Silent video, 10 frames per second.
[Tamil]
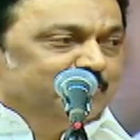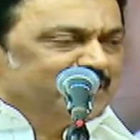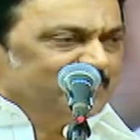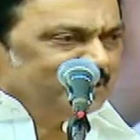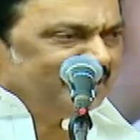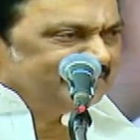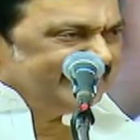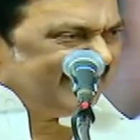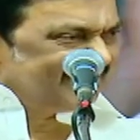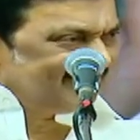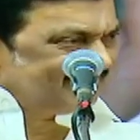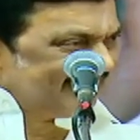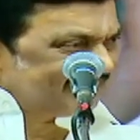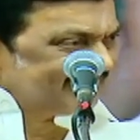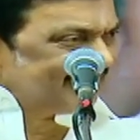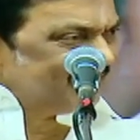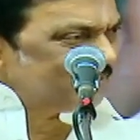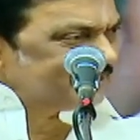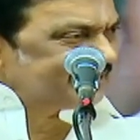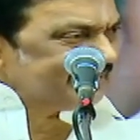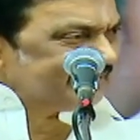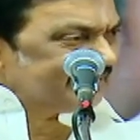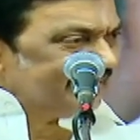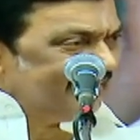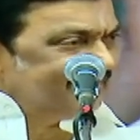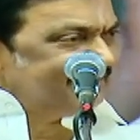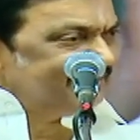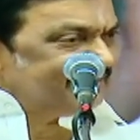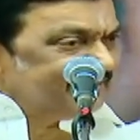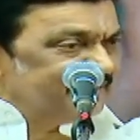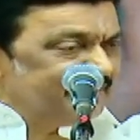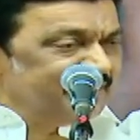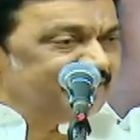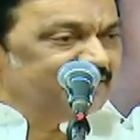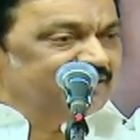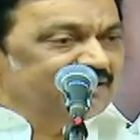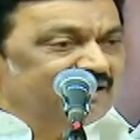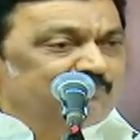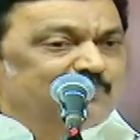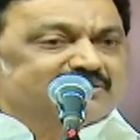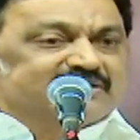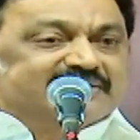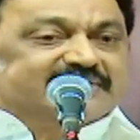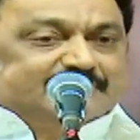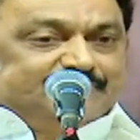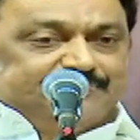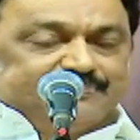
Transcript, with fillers: முதல் முதல்ல தேர்தல் களத்தில் ஈடுபட்ட ஆண்டு ஐம்பத்தி ரெண்டு